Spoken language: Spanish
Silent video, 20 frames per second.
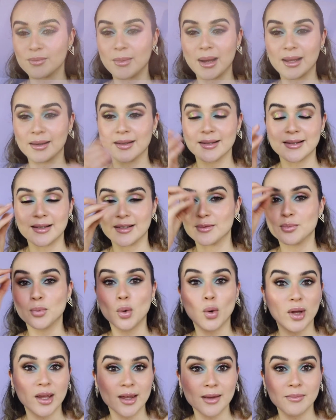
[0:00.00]
mates
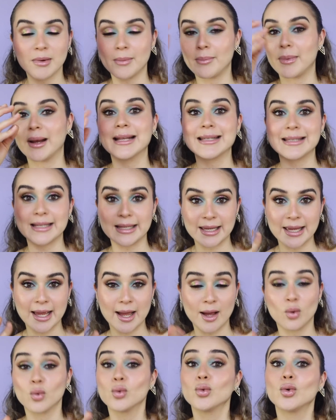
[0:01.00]
smoky me
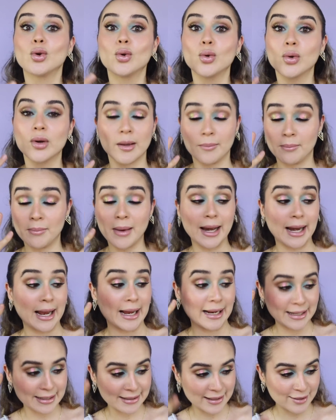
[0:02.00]
parecería un look para
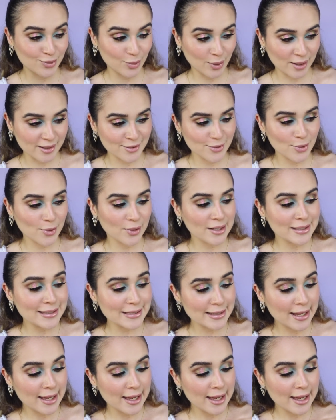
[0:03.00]
esas ocasiones